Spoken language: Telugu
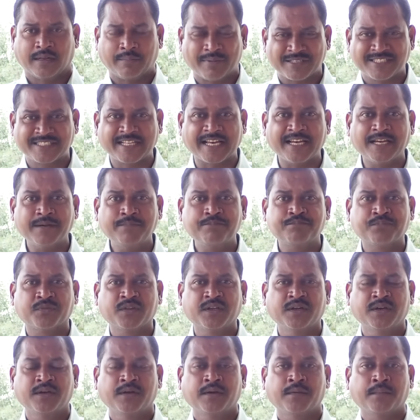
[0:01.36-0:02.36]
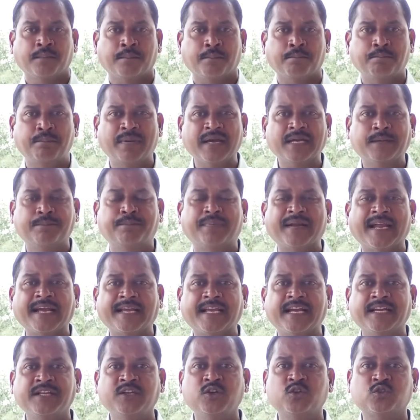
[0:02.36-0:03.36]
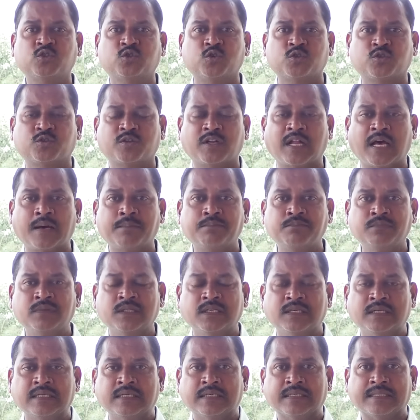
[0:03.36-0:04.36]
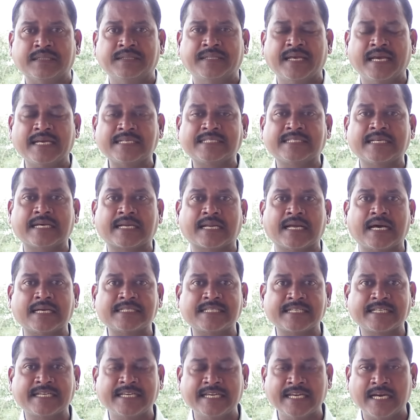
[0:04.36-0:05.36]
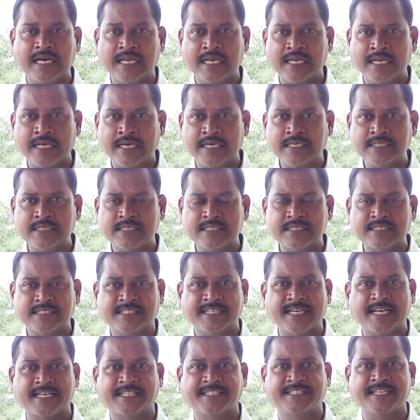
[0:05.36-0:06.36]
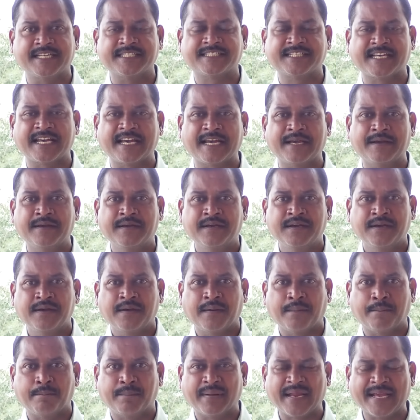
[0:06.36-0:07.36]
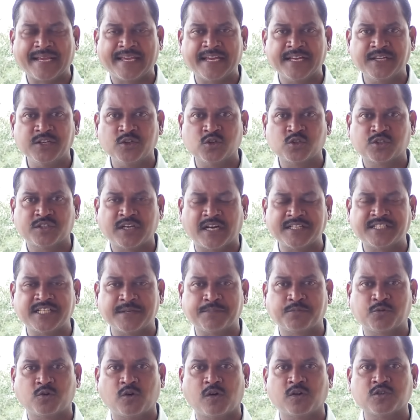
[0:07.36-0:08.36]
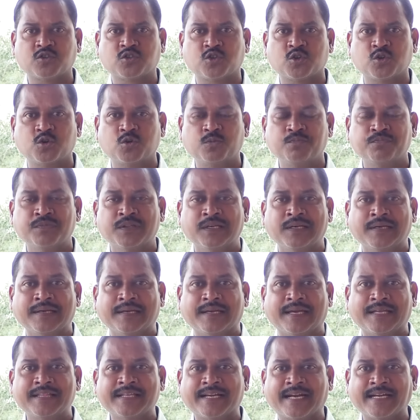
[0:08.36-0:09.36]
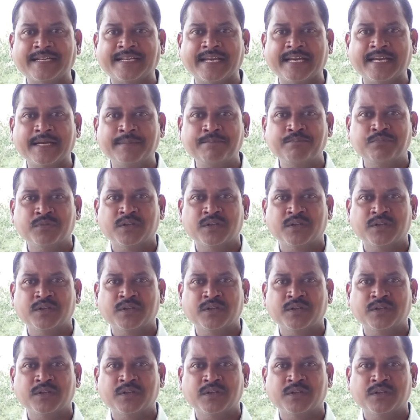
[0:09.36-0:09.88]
నమస్తే బిగ్ బ్రేకింగ్ న్యూస్ చూస్తున్నాం దేశ రాజకీయాలని షేక్ చేసే బ్రేకింగ్ న్యూస్గా చెప్పుకోవచ్చు ఎందుకంటే